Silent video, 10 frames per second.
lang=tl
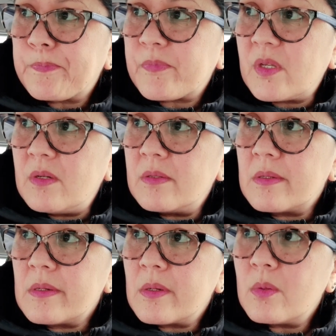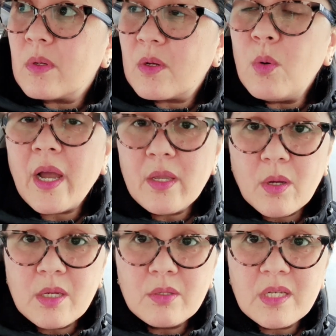No? Kung, kung kayo,
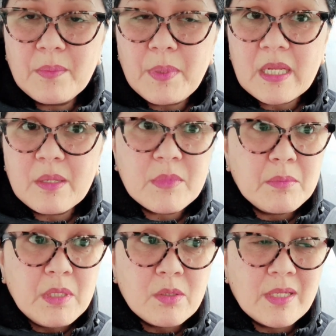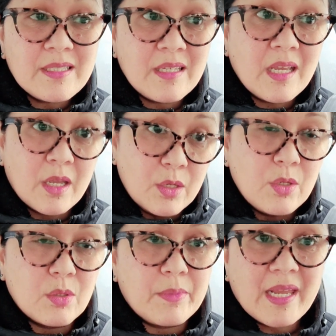gano'n din ang pakiramdam ninyo, let's say kayo
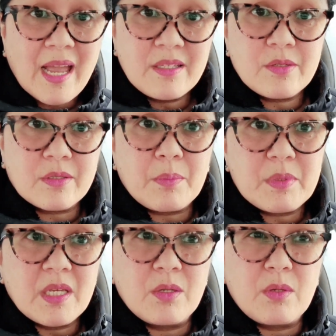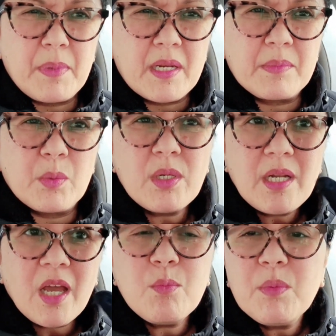yung may cancer, tapos gano'n ang pakiramdam, huwag
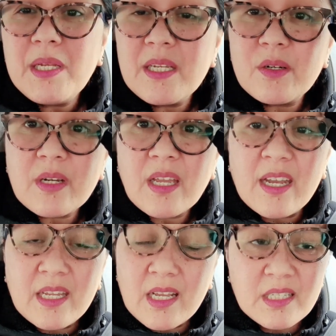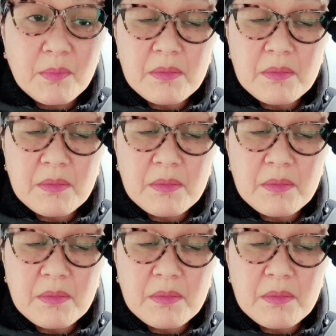na kayong bumili ng organic kasi mas